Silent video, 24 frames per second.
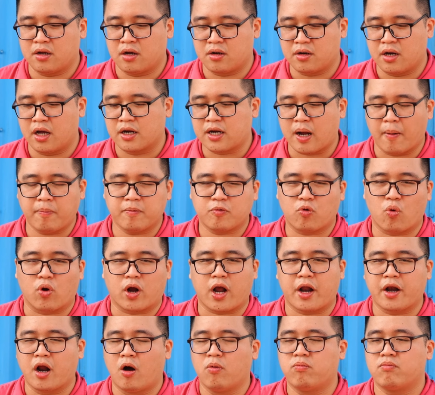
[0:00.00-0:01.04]
nâng cấp của
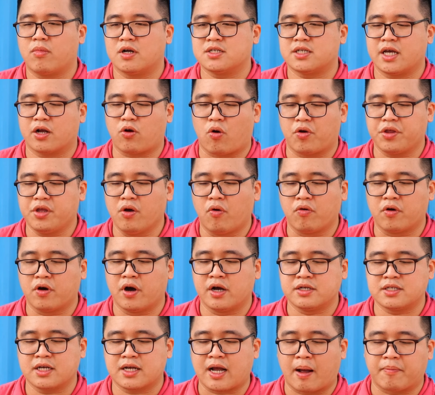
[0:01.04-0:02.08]
Canon mà sẽ có nhiều
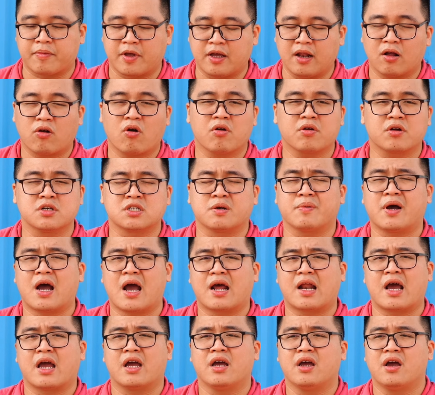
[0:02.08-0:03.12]
người sẽ cảm thấy là con R6 Mark
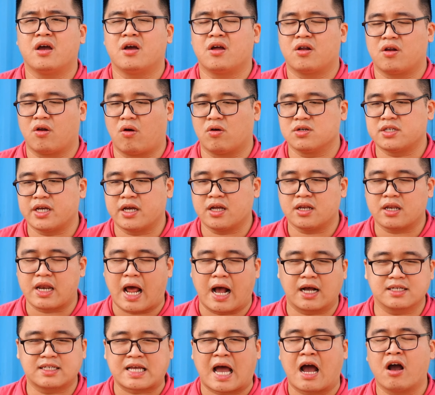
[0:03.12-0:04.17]
II này nó sẽ
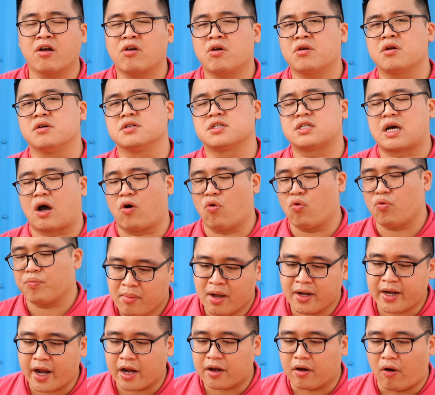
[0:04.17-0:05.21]
đáng giá hơn con R6.
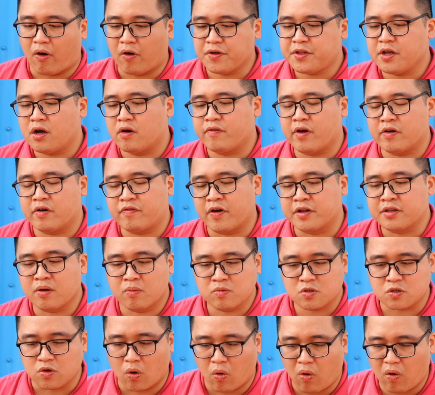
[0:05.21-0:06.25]
Bên cạnh đó thì ở về phần thông
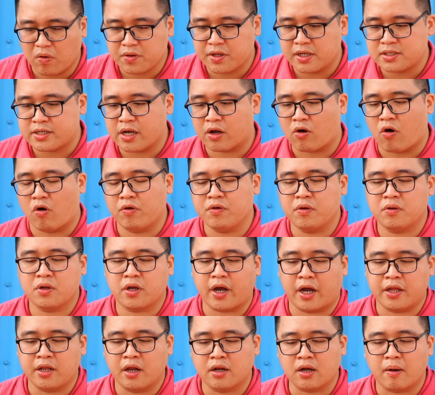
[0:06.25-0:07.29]
số thì sẽ có những
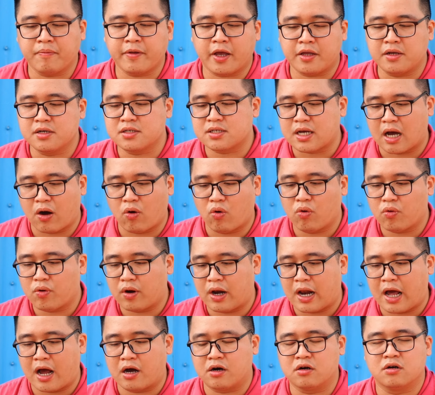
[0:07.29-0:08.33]
cái nâng cấp nhẹ như sau,
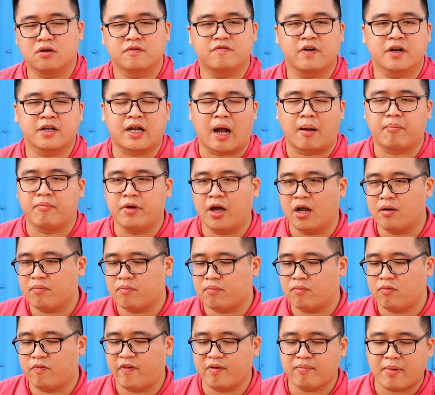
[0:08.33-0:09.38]
là ở phần cảm biến
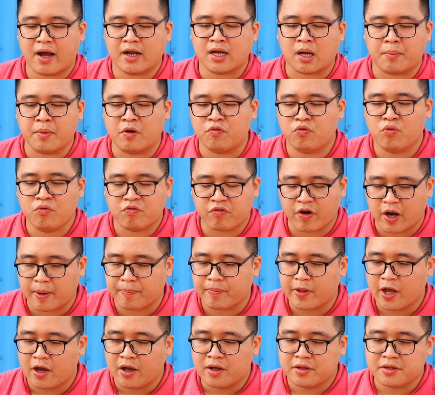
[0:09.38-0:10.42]
vẫn mang cảm biến full frame,
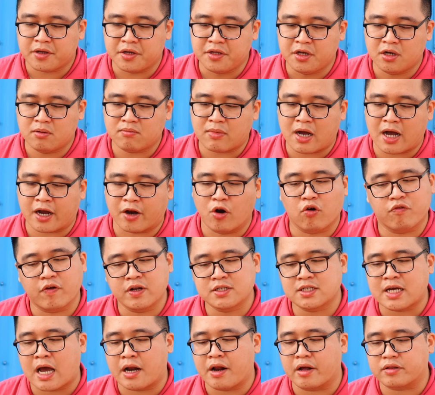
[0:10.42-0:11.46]
thế nhưng mà cái độ phân
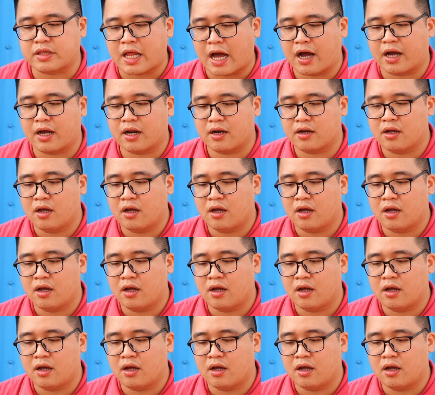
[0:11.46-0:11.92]
giải được tăng